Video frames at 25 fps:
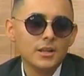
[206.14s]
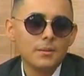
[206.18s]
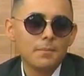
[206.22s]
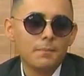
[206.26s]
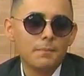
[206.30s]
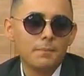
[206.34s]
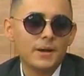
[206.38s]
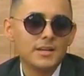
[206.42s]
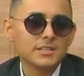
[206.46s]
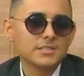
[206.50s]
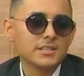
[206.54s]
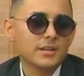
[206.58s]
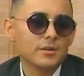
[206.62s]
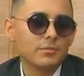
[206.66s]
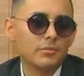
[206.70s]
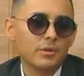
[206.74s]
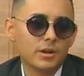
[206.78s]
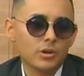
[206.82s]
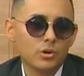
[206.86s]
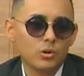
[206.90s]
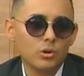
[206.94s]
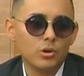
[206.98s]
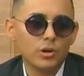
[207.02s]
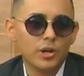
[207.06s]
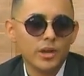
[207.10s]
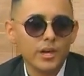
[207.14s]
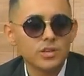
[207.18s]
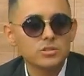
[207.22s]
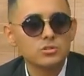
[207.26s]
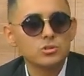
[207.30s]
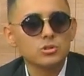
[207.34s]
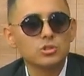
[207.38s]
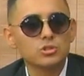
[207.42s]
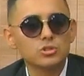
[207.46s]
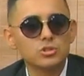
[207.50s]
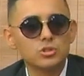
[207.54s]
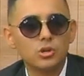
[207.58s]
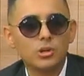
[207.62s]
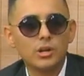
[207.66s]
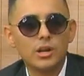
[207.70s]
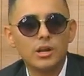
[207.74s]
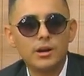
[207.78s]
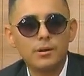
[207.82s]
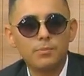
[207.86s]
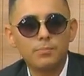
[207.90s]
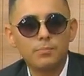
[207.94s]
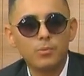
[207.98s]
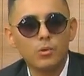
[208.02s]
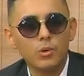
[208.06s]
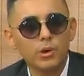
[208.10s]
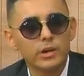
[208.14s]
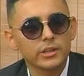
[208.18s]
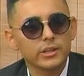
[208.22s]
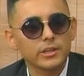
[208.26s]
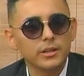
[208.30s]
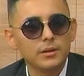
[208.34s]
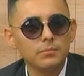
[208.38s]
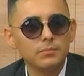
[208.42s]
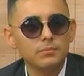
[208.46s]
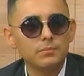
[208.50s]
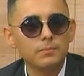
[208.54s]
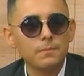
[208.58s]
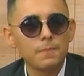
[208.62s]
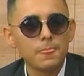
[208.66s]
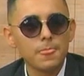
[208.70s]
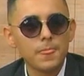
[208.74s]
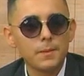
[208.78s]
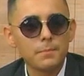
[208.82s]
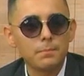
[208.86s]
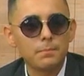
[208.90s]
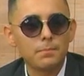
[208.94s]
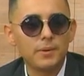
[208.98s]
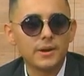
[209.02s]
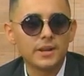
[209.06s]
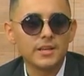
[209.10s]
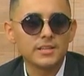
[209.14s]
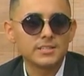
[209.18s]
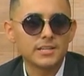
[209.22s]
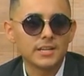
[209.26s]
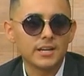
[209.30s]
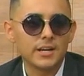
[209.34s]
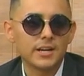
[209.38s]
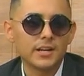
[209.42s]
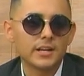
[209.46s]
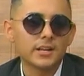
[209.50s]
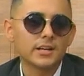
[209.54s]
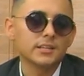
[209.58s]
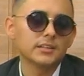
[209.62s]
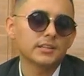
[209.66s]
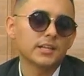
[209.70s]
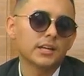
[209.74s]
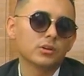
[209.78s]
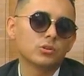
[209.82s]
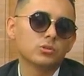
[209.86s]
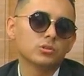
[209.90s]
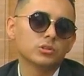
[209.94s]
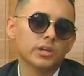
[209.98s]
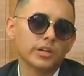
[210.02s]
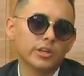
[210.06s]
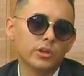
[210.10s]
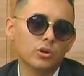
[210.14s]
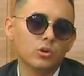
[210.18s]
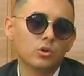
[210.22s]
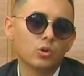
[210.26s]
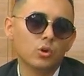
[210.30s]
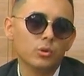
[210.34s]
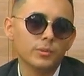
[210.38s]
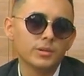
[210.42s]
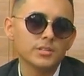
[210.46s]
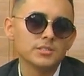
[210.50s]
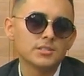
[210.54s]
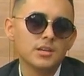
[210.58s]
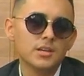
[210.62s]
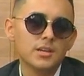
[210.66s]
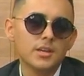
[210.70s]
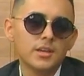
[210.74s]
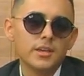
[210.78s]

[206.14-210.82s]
Más sin embargo, eso nos dio la puerta para llegar a cantar con Darío Gómez.